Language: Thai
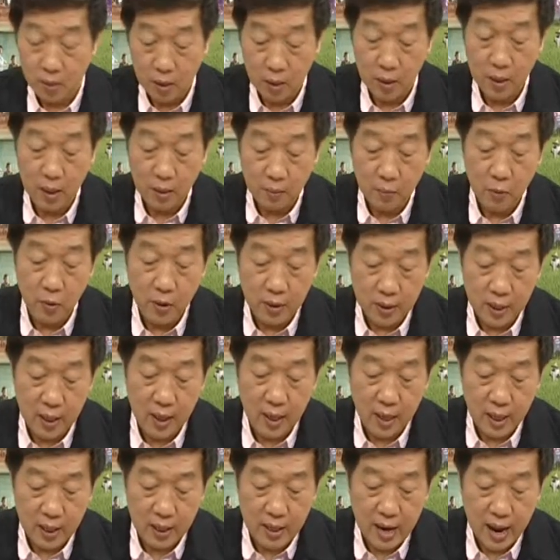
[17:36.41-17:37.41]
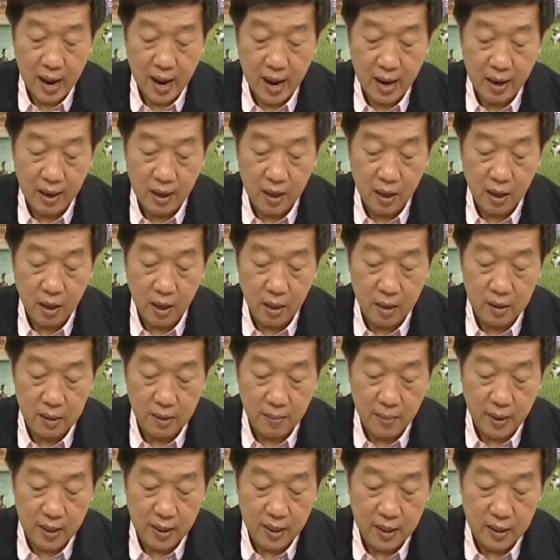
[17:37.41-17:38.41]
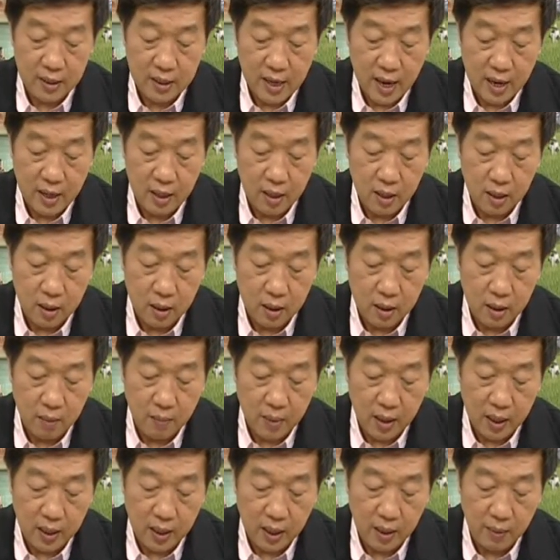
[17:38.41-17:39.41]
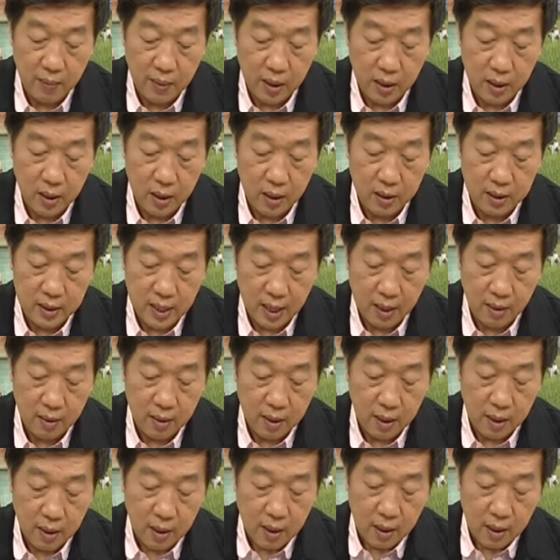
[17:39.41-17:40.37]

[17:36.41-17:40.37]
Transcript: เพราะนั้นพวกนี้ได้แล้วก็สมาธิสั้นนี่คือบางทีมันเกิดจาก